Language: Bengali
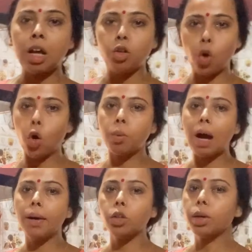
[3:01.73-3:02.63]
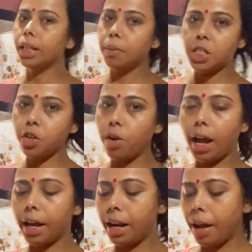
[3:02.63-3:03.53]
নরম খাওয়া তো খেতে বেশিক্ষণ
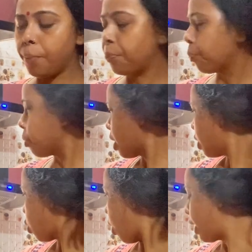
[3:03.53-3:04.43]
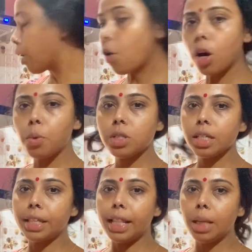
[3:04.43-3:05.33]
লাগে না কড়াইটা গরম
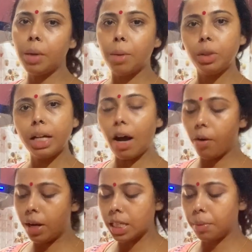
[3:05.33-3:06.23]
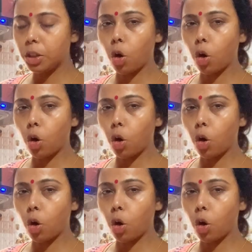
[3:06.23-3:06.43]
হচ্ছে তেল দেবো এর মধ্যে খাওয়া হয়ে যাবে